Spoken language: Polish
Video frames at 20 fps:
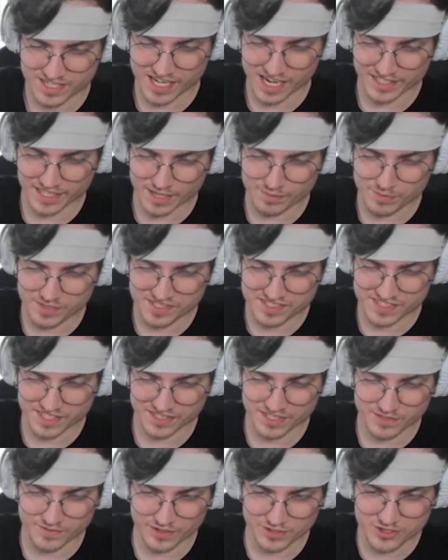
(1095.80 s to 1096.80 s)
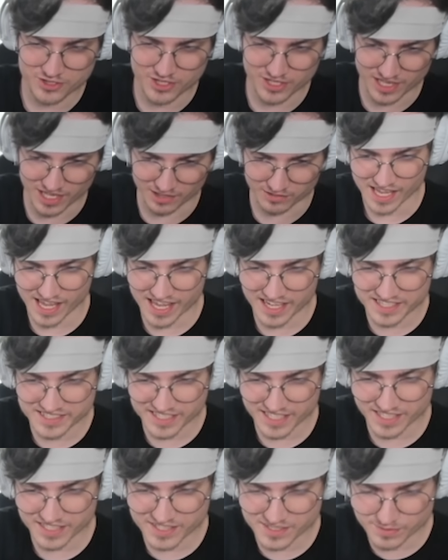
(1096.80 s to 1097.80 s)
Cannabis Sativa Chillout
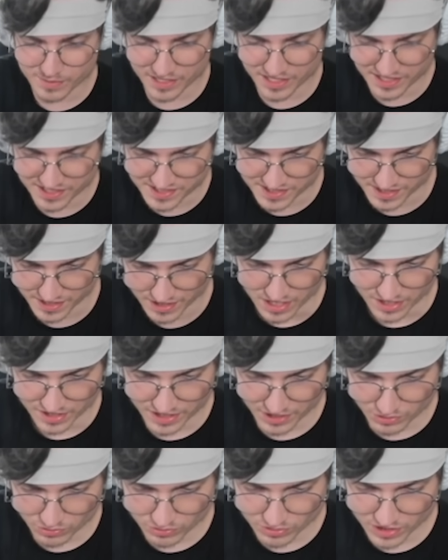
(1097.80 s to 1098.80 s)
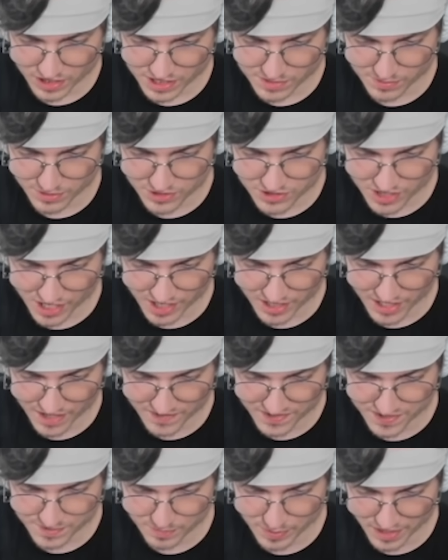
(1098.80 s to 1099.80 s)
Ekstrat z melisy Redukuje zmęczenie,
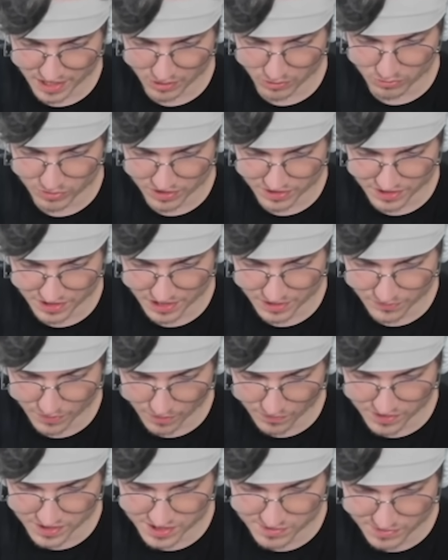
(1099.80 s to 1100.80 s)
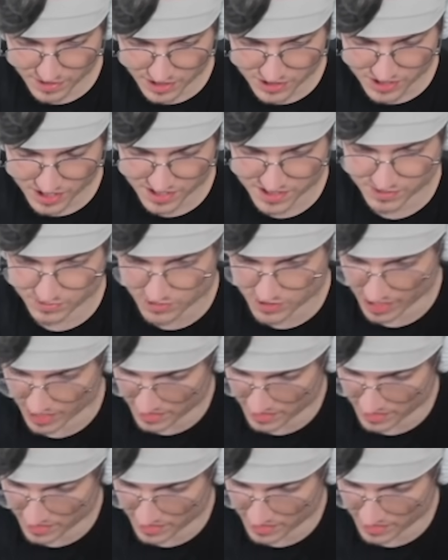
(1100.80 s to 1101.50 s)
wspiera układ nerwowy, zmniejsza znuże,